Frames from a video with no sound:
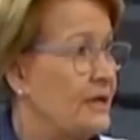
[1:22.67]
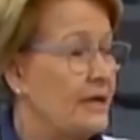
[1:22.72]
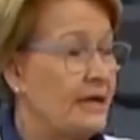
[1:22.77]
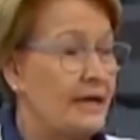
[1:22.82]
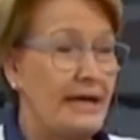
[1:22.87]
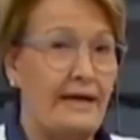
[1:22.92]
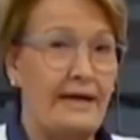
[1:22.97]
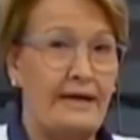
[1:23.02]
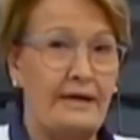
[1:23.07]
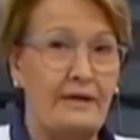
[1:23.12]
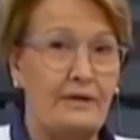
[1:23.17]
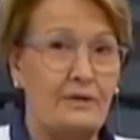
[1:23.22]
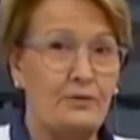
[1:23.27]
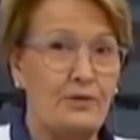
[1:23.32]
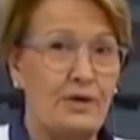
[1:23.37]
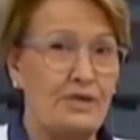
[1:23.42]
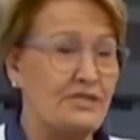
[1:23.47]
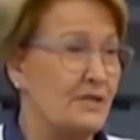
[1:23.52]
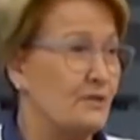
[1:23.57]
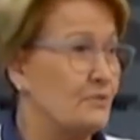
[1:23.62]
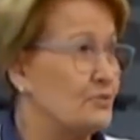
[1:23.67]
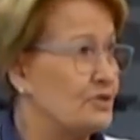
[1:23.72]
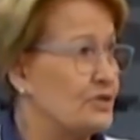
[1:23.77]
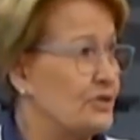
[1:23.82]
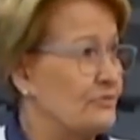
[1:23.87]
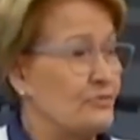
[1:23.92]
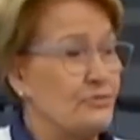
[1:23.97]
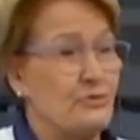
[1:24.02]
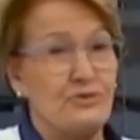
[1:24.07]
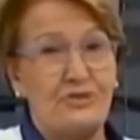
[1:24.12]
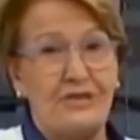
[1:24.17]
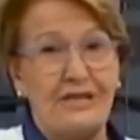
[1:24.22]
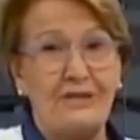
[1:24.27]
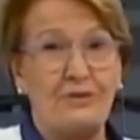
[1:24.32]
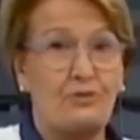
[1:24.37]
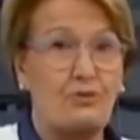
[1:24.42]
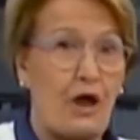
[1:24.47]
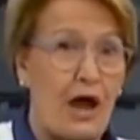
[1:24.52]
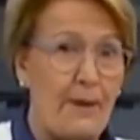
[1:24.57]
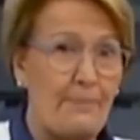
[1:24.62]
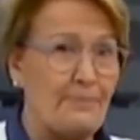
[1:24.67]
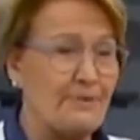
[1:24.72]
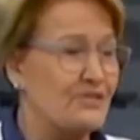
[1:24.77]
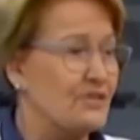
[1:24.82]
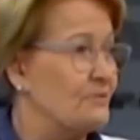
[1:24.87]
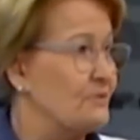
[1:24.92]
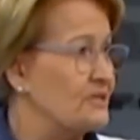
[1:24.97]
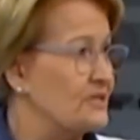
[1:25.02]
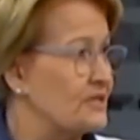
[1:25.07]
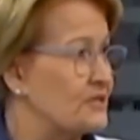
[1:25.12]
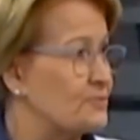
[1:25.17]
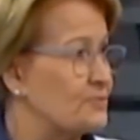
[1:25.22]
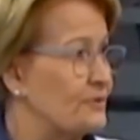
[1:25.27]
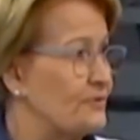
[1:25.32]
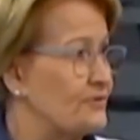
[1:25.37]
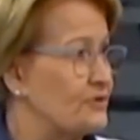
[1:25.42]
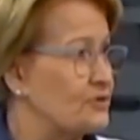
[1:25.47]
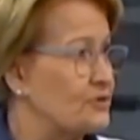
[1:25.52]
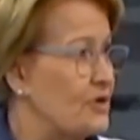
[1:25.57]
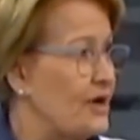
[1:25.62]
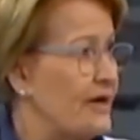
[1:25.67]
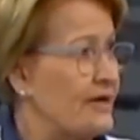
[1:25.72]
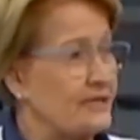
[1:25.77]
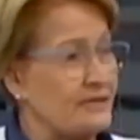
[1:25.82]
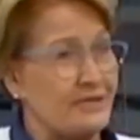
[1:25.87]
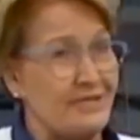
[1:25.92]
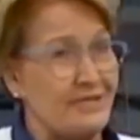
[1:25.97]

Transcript: é, o executivo nos entope de medidas provisórias,